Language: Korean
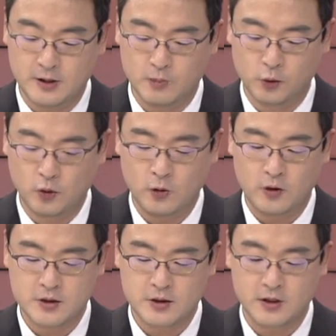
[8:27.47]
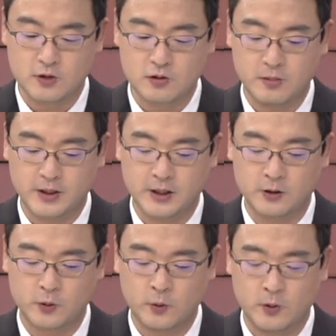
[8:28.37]
모듈러 건설 기술을
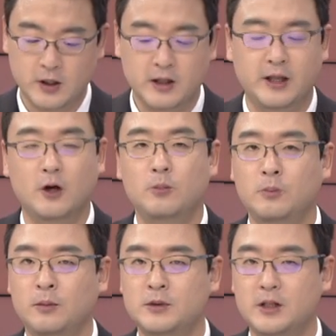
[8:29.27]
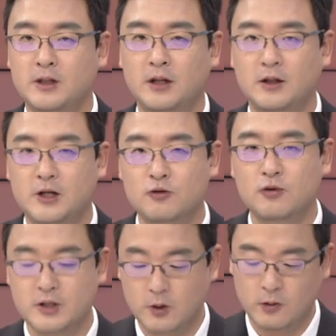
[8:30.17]
바탕으로 네옴시티에는
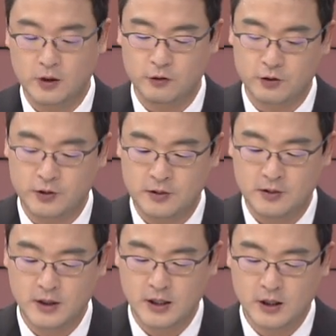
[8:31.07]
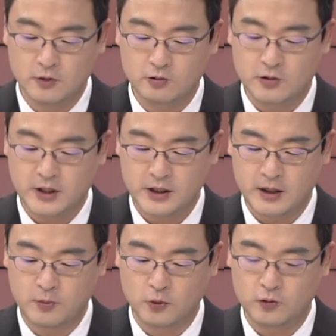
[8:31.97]
기술을 제공하고 있고요.
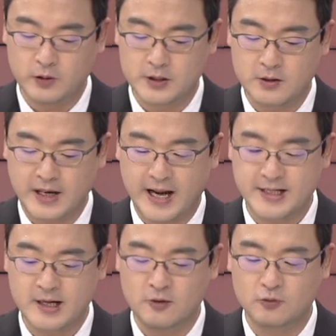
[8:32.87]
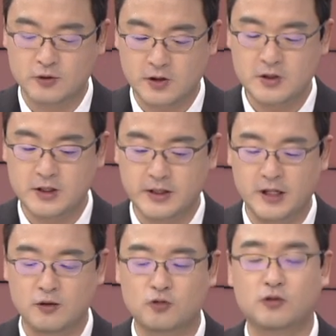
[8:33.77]
우크라이나 복구에서 가장
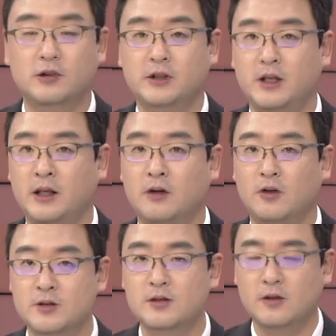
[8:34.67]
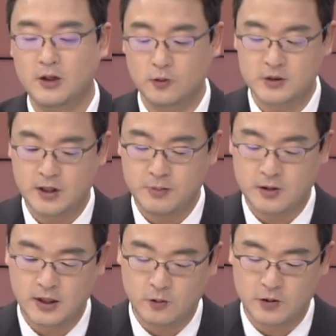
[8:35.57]
우선시될 주택 건설에도
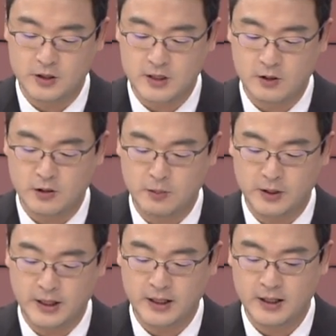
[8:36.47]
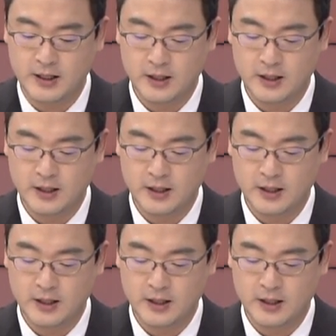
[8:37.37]
참여를 하고 있는 상황입니다.